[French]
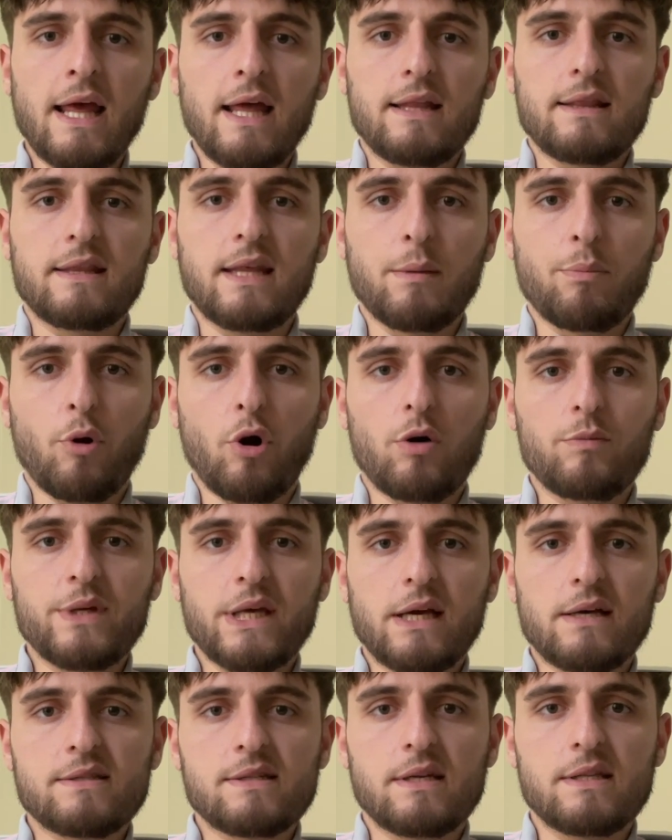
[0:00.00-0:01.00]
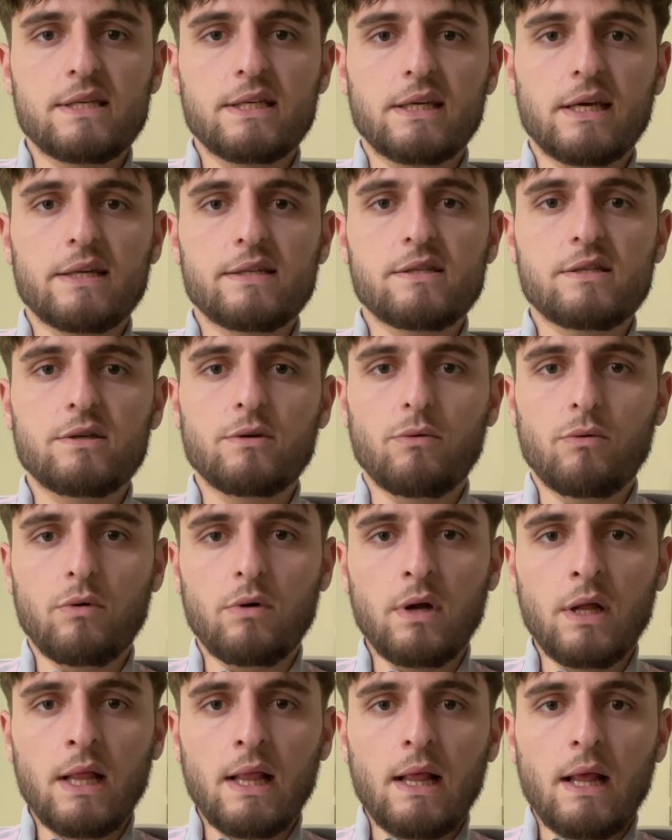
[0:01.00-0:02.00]
des premières
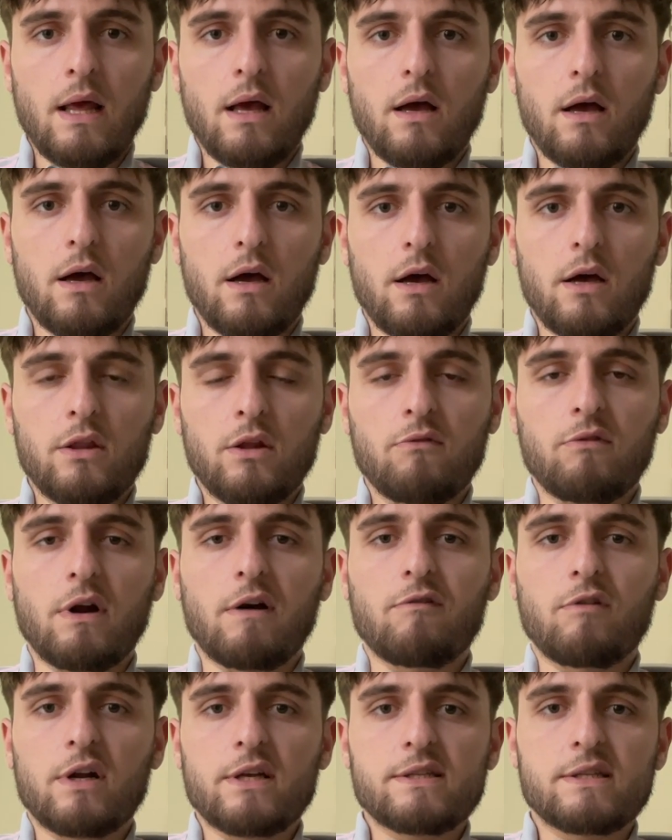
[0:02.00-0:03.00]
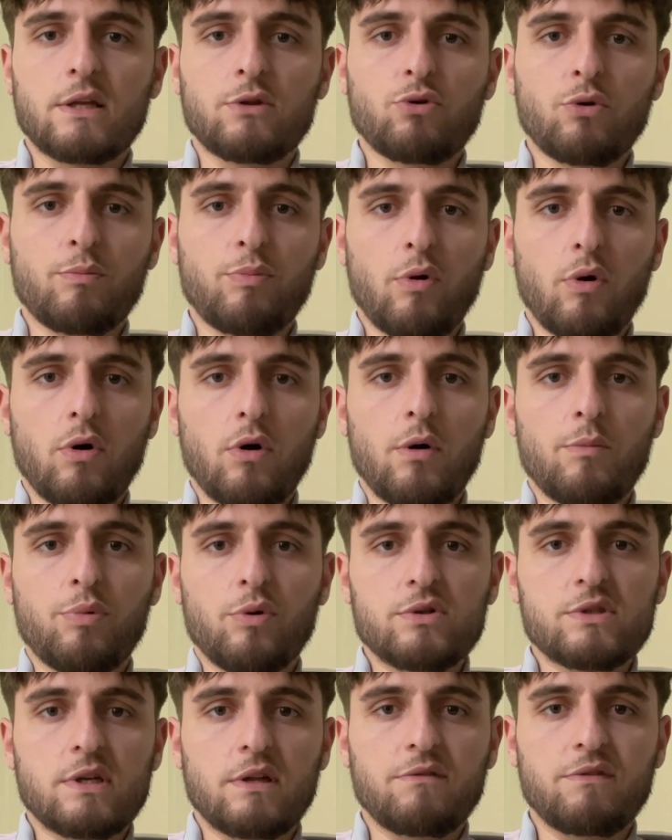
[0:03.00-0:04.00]
indications. donc voilà, voilà c'était tout pour,
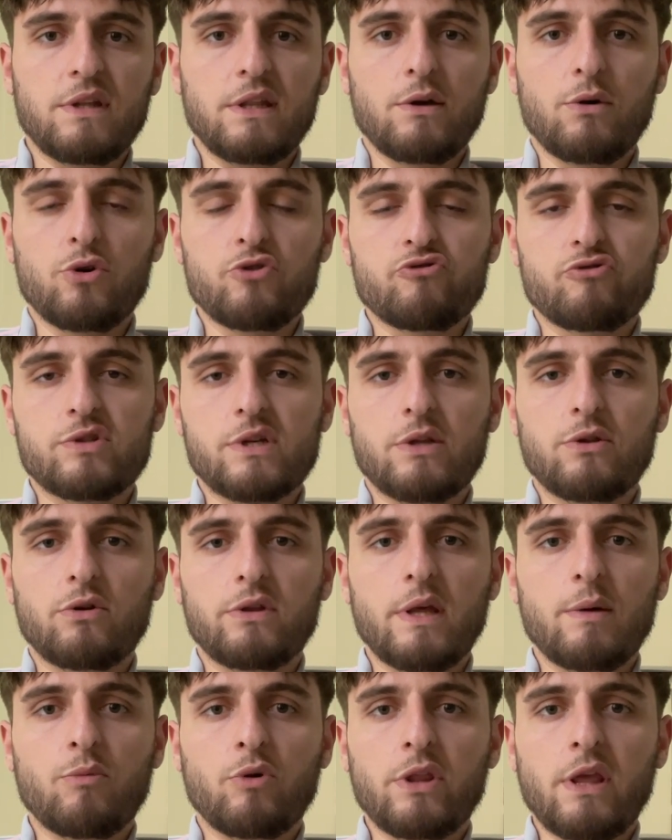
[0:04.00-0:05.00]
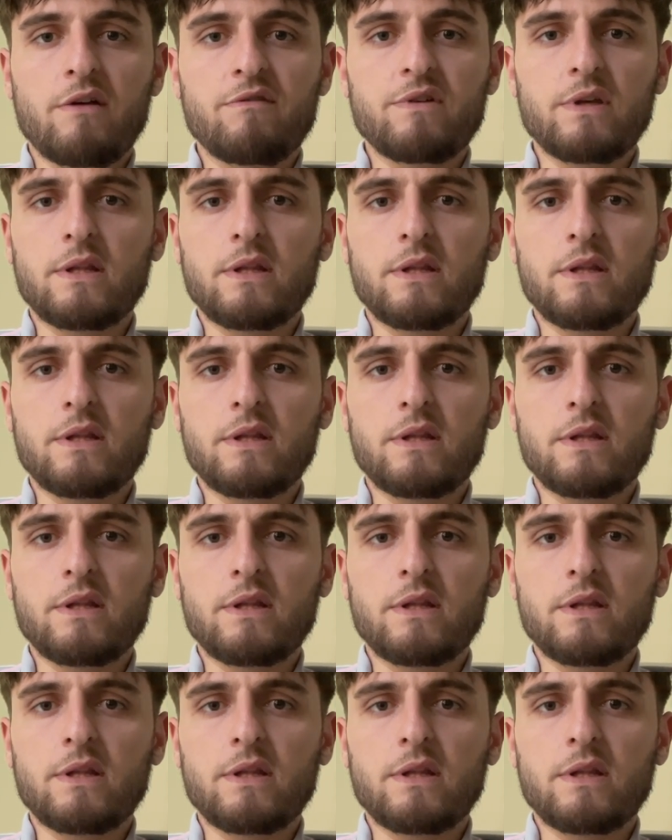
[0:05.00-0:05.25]
pour cette vidéo. Je vous ai donné mon avis.